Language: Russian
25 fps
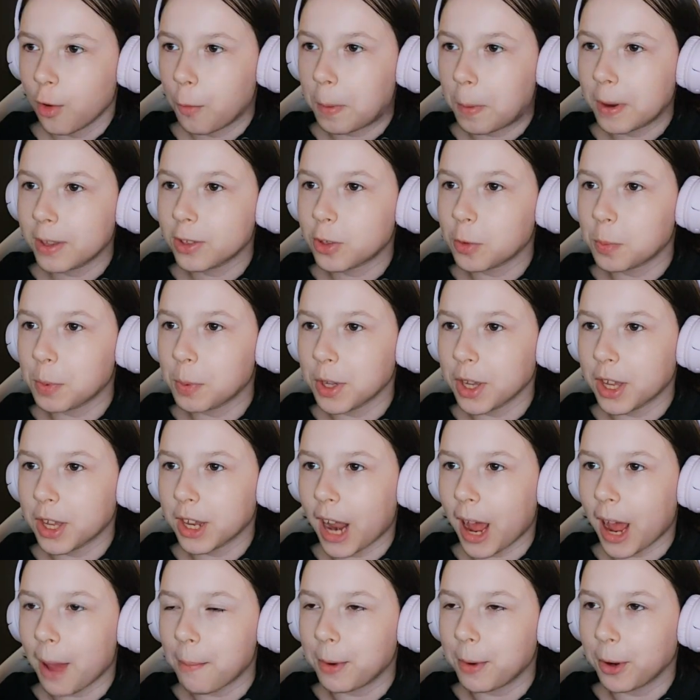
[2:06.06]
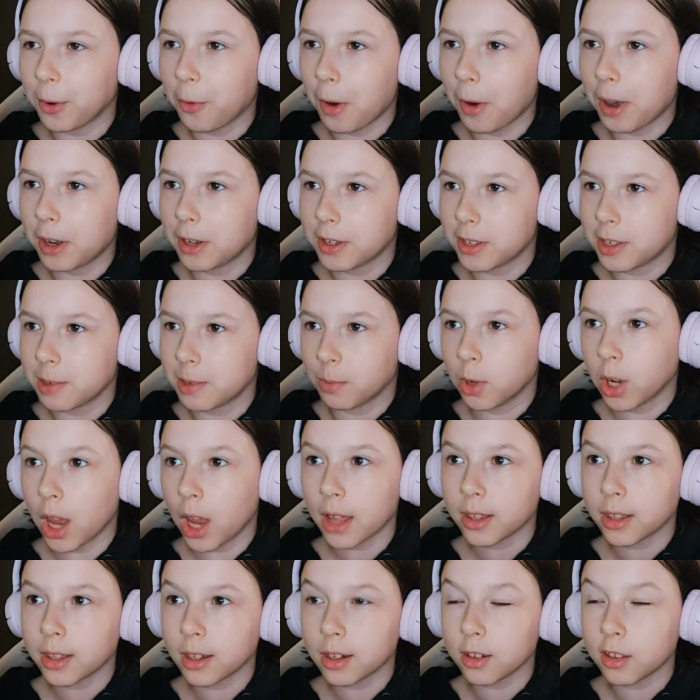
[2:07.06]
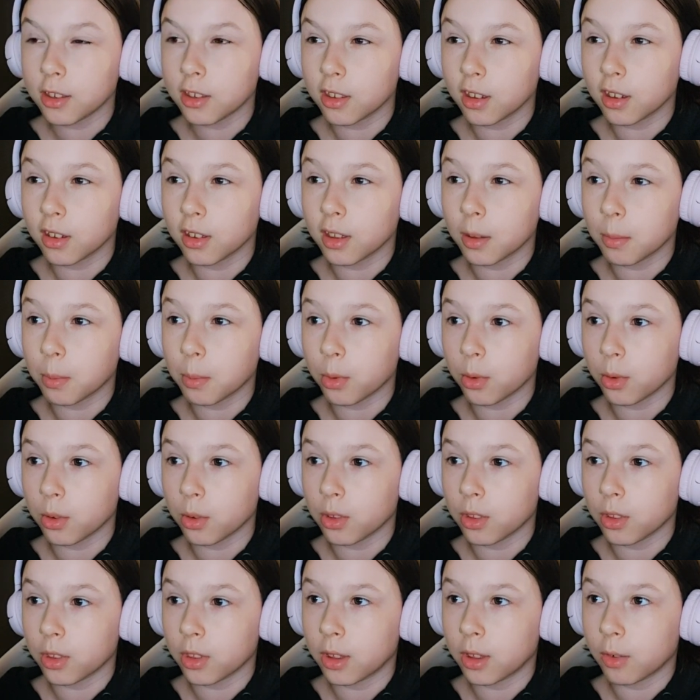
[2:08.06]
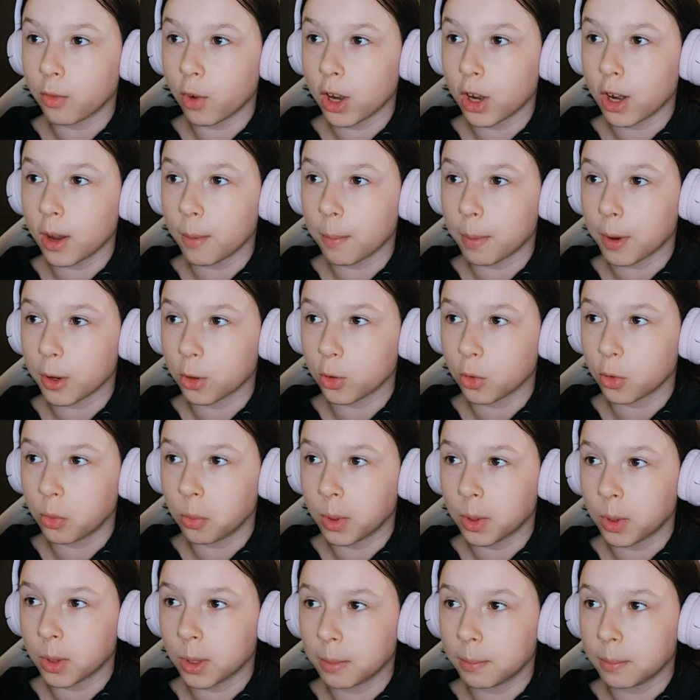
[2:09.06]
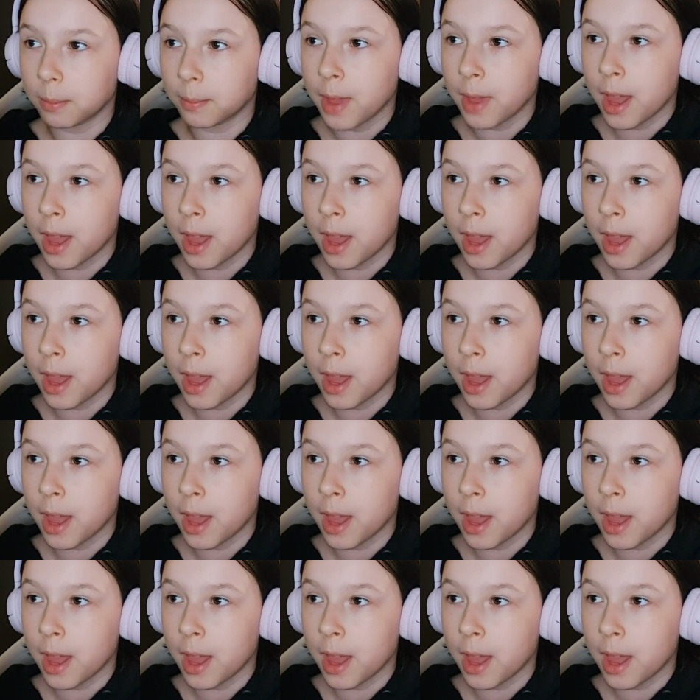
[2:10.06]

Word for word: В принципе, игра прикольный симулятор с довольно продуманным